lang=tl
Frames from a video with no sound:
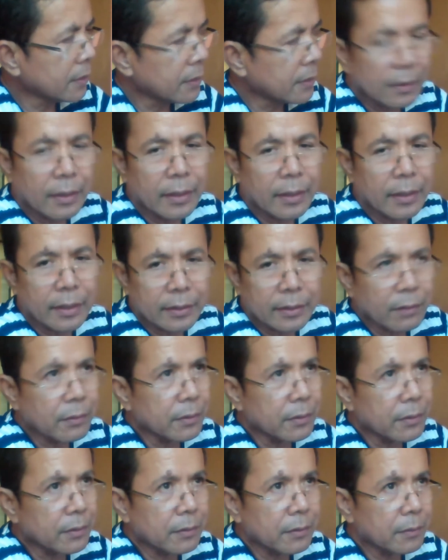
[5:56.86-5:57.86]
nakita
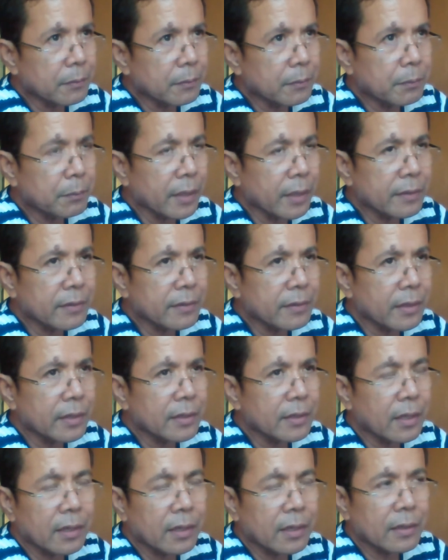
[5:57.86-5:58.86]
ko yung plastering
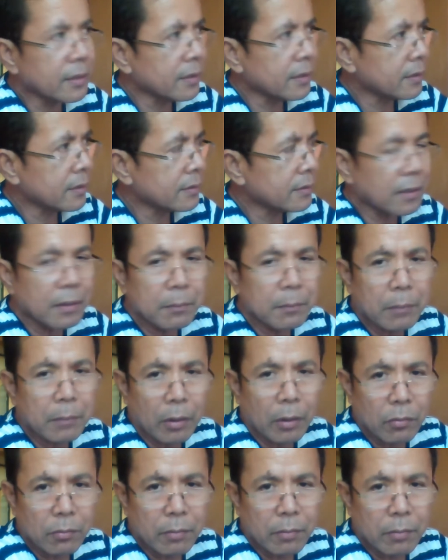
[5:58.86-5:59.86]
niya is uh,
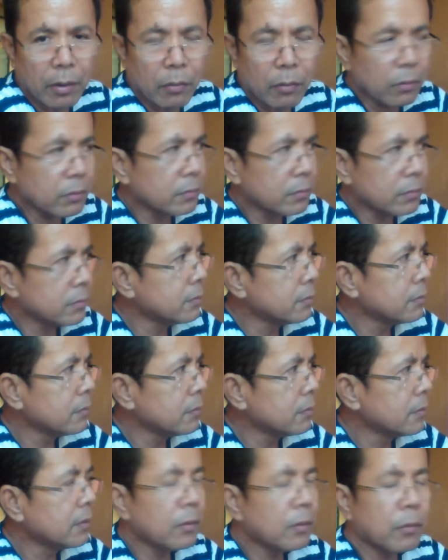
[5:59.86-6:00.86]
bako-bako.
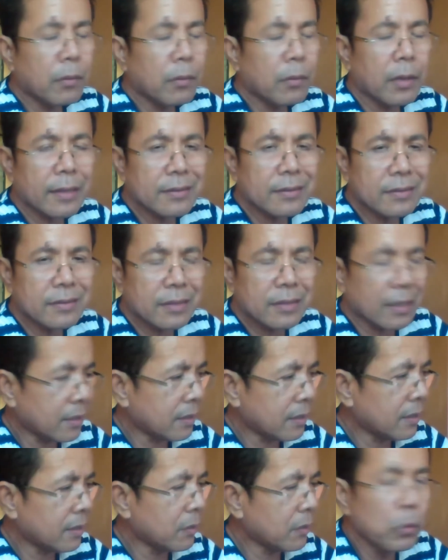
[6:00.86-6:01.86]
Wala sa
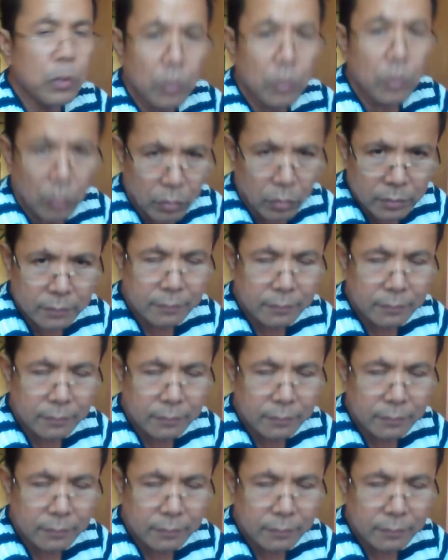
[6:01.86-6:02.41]
hulog.